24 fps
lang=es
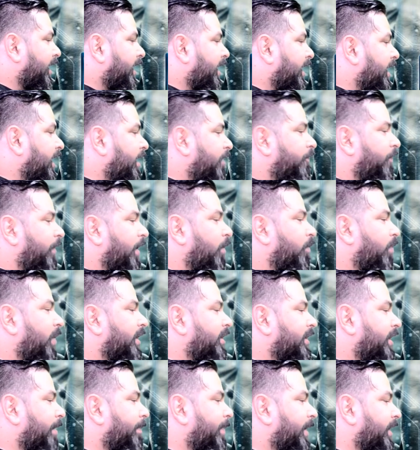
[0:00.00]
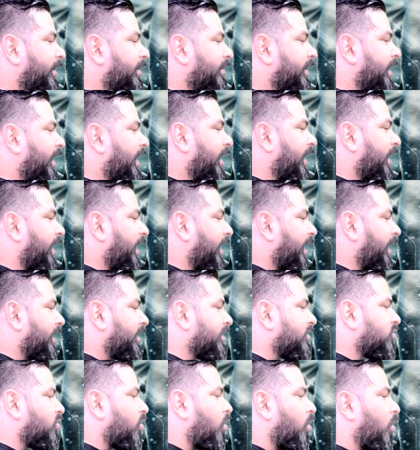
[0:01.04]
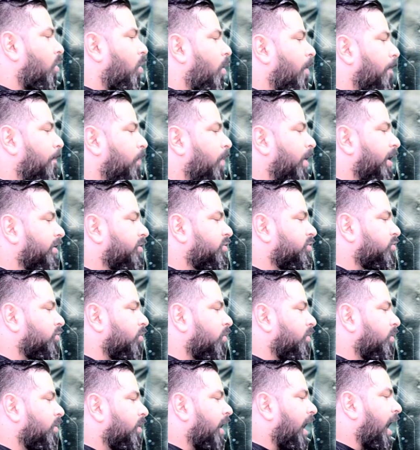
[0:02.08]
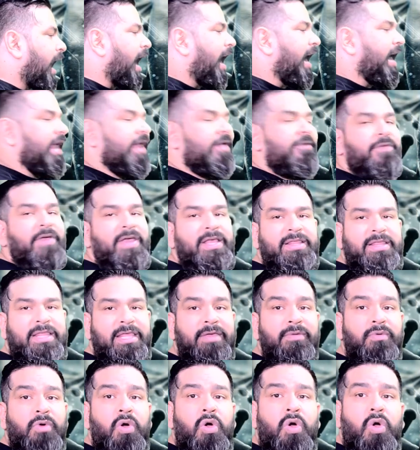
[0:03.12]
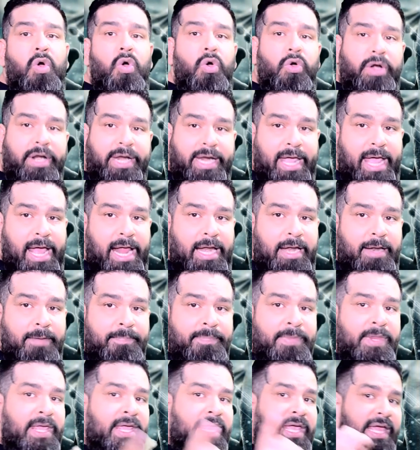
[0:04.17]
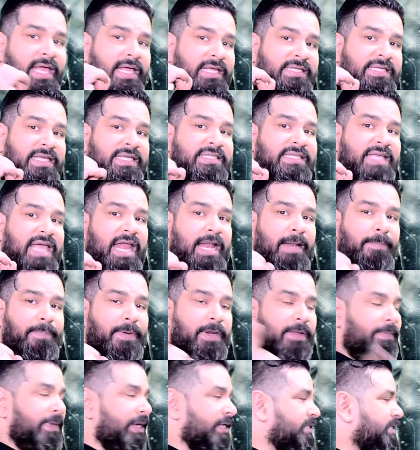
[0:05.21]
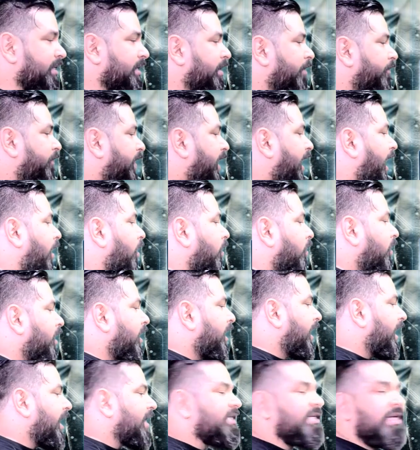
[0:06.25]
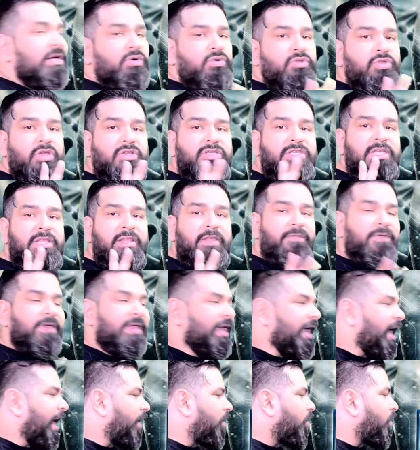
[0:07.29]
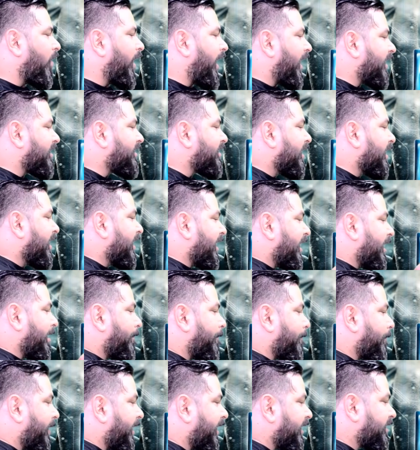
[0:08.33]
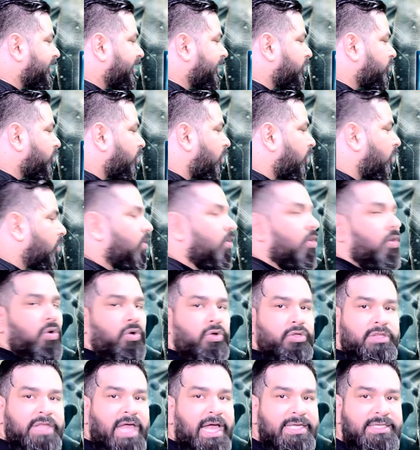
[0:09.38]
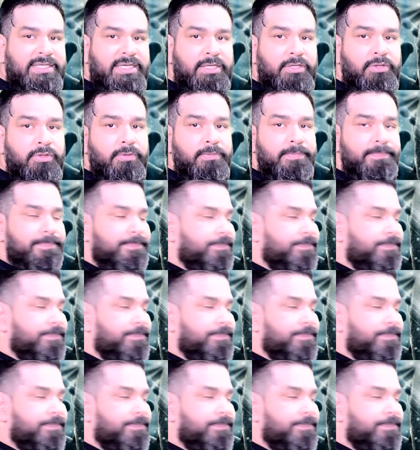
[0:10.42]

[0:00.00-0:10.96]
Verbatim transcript: y frecuentemente es opuesto a efectivo o real. Ese es el primer significado. El segundo significado es implícito o tácito.